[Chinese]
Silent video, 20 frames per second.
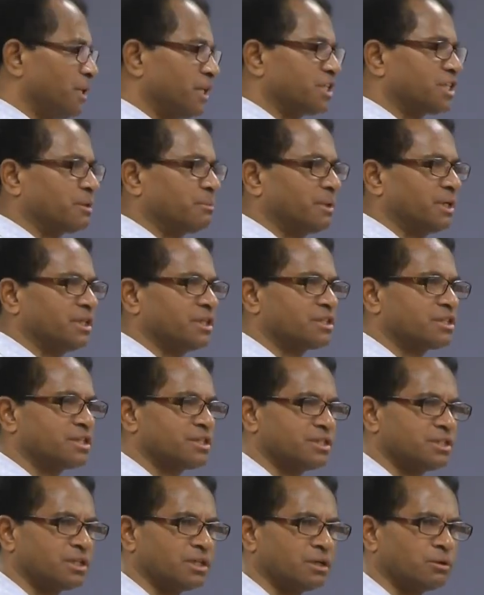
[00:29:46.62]
为什么你
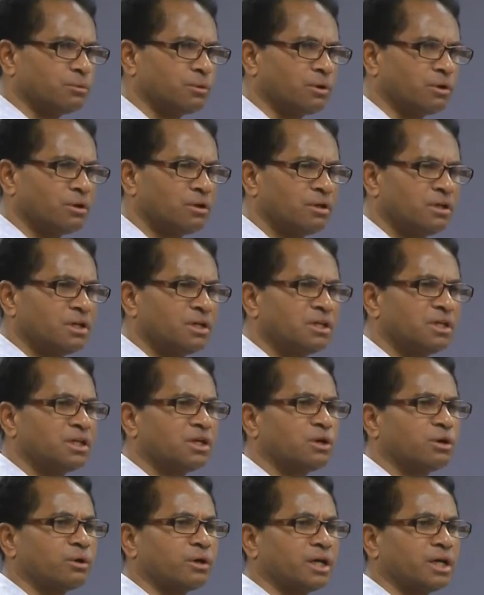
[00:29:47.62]
失去了我以
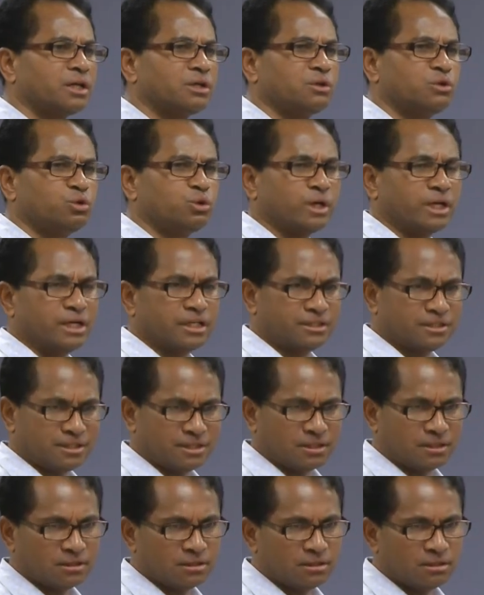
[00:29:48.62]
后呢？断了
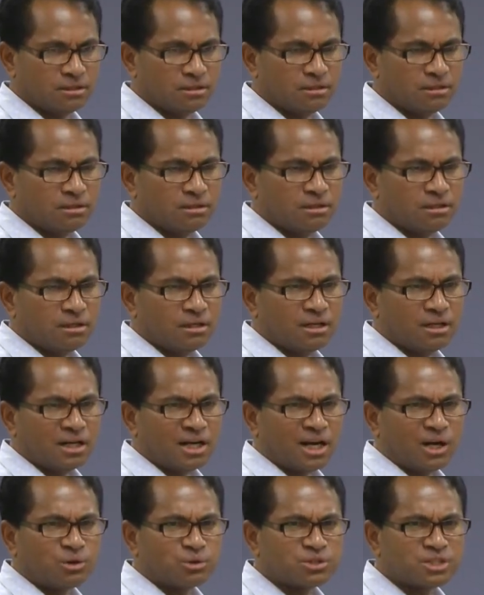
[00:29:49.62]
气，
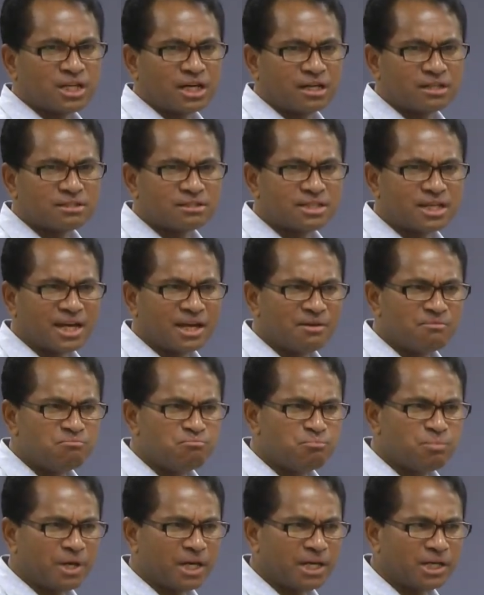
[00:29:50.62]
好像在
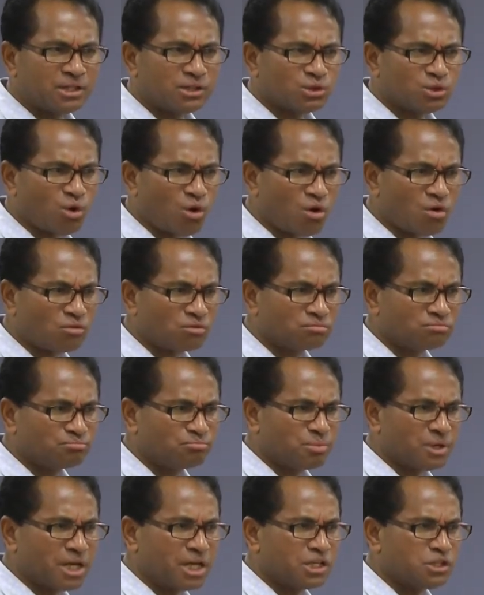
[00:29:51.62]
悲痛、
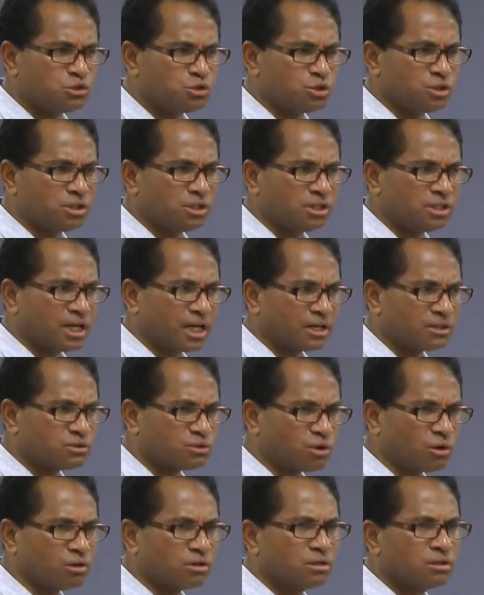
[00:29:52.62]
悲剧当
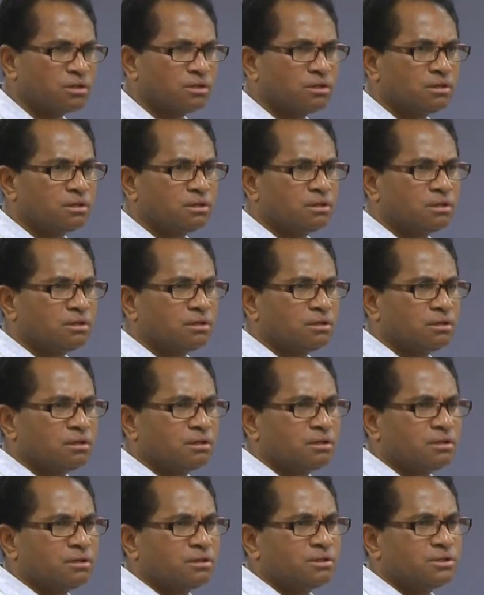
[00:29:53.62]
中
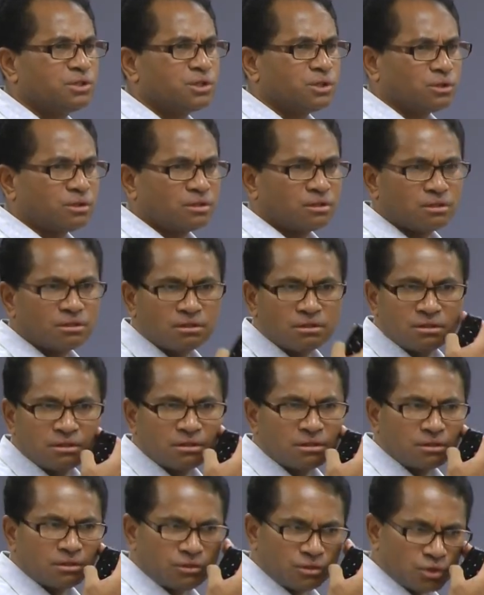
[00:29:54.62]
就
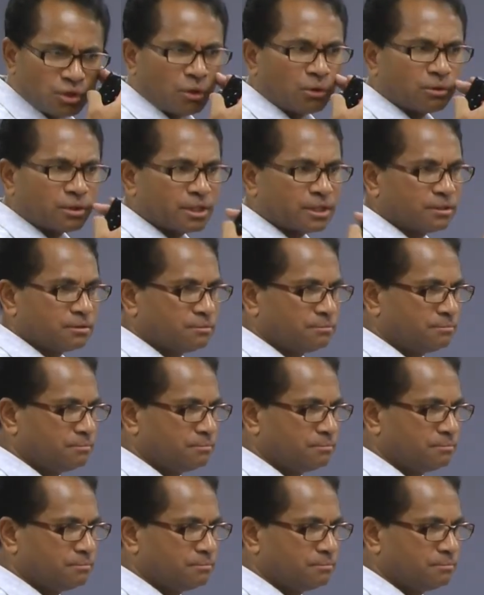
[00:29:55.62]
走了。